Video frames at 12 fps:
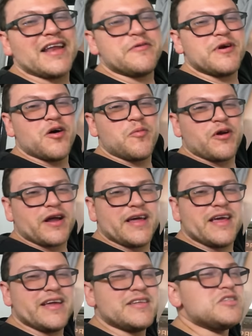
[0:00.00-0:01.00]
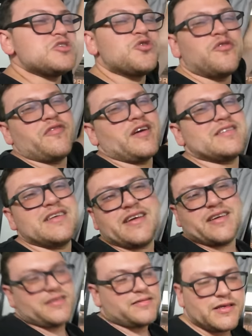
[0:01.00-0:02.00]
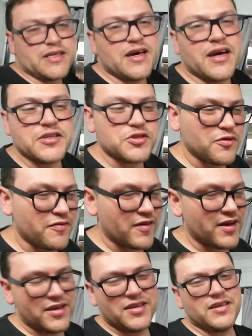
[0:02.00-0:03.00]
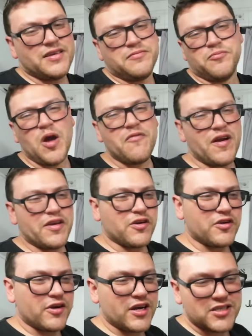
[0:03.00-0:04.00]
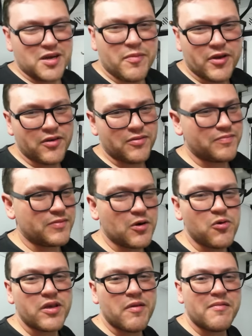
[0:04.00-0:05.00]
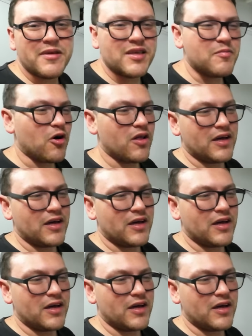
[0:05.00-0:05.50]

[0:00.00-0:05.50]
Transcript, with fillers: aliviado porque hay enchufe, así que ya está, enchufe y wifi no creo que haya, pero de última emitimos